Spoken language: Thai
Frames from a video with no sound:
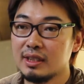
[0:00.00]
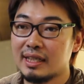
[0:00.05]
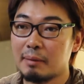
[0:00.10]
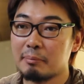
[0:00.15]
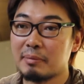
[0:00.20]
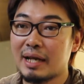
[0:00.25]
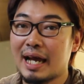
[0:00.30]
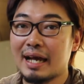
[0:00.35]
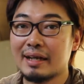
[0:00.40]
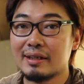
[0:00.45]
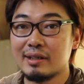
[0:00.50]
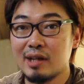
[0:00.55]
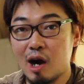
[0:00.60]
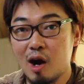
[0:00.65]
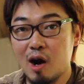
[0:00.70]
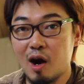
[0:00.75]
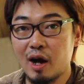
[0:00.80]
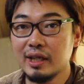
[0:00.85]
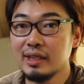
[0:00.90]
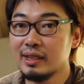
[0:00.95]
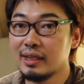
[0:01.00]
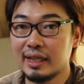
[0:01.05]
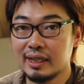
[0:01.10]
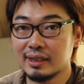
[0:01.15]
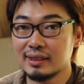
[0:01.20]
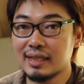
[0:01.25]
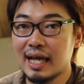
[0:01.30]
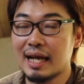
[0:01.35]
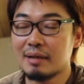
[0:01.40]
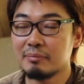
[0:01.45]
ทำงานน้อยหรืออะไร
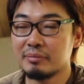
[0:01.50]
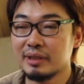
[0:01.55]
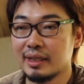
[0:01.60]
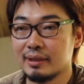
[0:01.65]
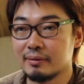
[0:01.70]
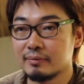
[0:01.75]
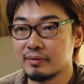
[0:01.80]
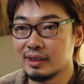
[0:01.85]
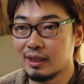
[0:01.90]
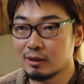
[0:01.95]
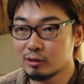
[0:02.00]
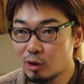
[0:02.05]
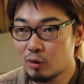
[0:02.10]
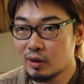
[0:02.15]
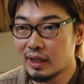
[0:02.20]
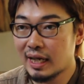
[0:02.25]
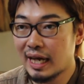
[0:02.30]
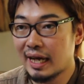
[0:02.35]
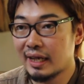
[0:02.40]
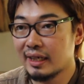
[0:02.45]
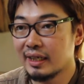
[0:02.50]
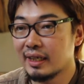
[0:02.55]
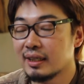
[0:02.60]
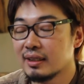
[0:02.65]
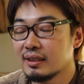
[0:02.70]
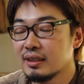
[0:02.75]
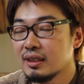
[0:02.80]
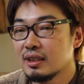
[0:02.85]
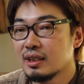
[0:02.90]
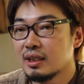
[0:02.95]
ก็ตามเนี่ยหรือเขาตกงานเนี่ย
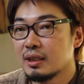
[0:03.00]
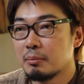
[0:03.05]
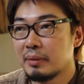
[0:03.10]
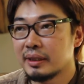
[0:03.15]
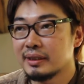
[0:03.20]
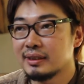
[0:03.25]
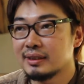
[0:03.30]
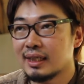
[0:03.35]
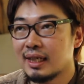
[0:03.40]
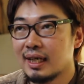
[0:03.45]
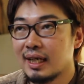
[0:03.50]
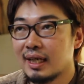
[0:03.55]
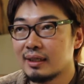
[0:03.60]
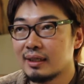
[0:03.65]
มันจะ